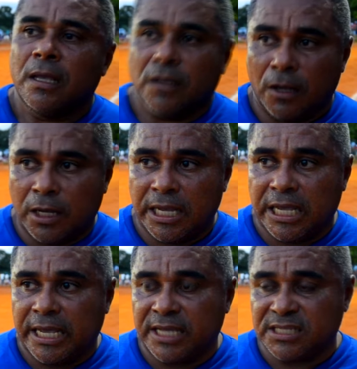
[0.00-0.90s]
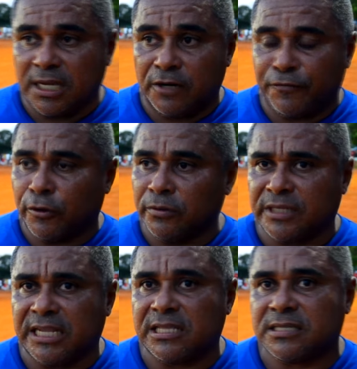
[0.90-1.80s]
É, esse ano foram
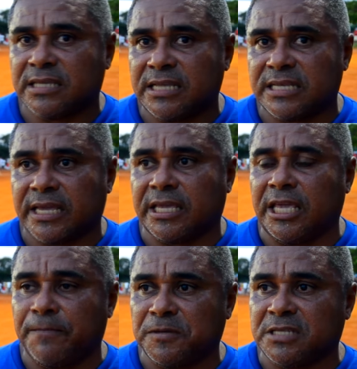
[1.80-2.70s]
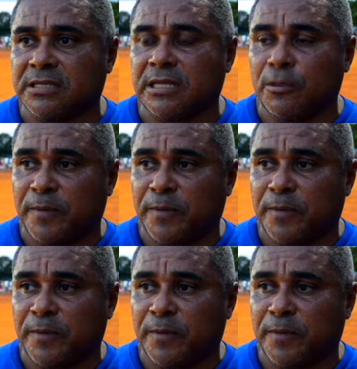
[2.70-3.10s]
36 equipes, entendeu?